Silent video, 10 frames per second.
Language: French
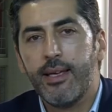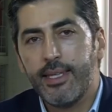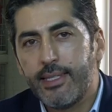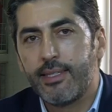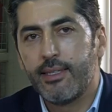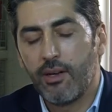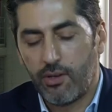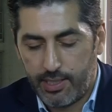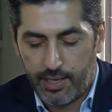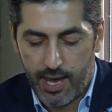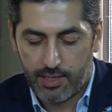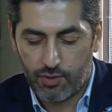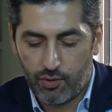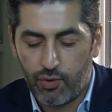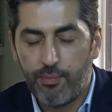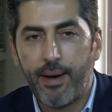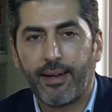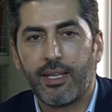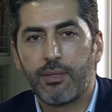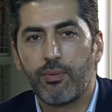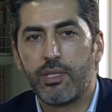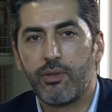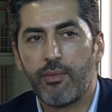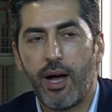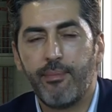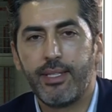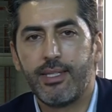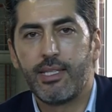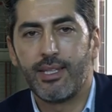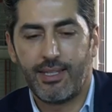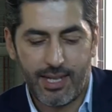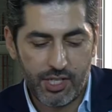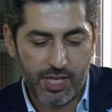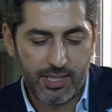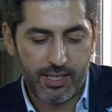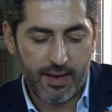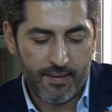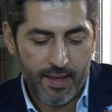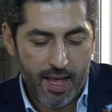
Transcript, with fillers: ici en direct du parc d'exposition Mohamed VI d'El Jadida.